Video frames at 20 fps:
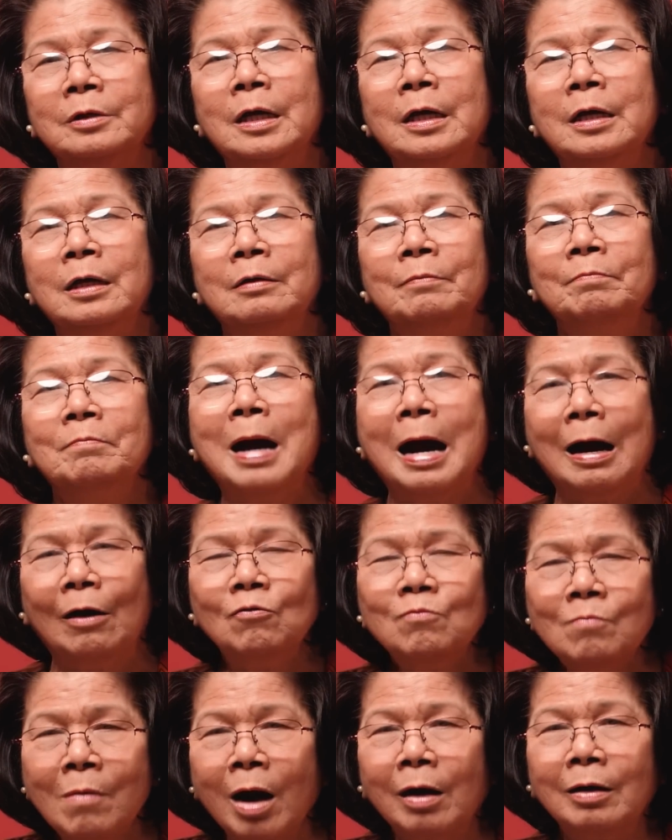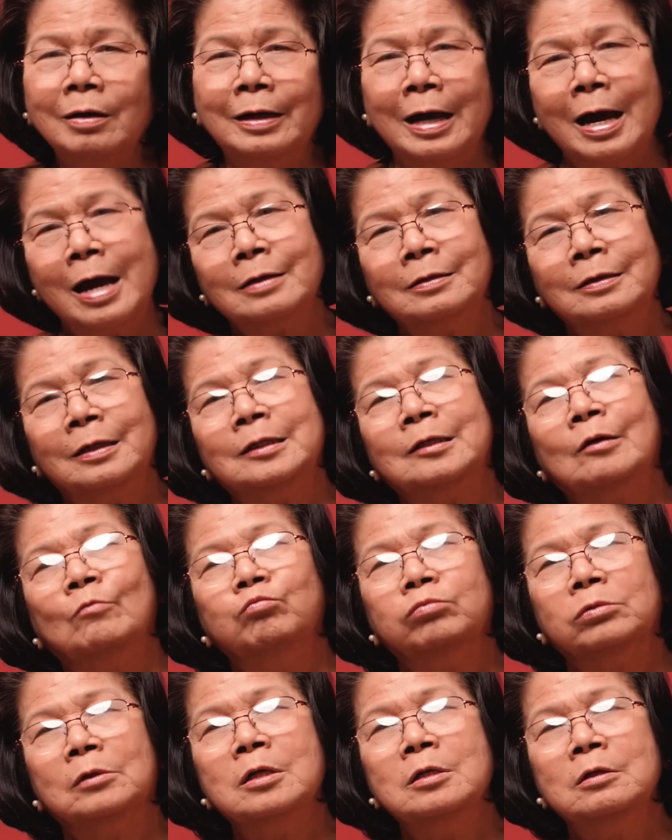cái bảo mật các cái
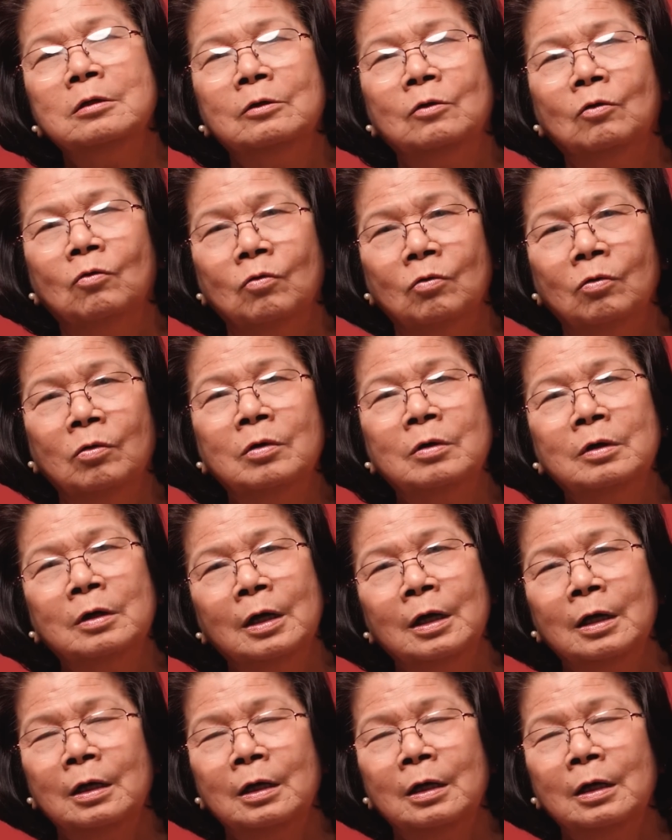thông tin của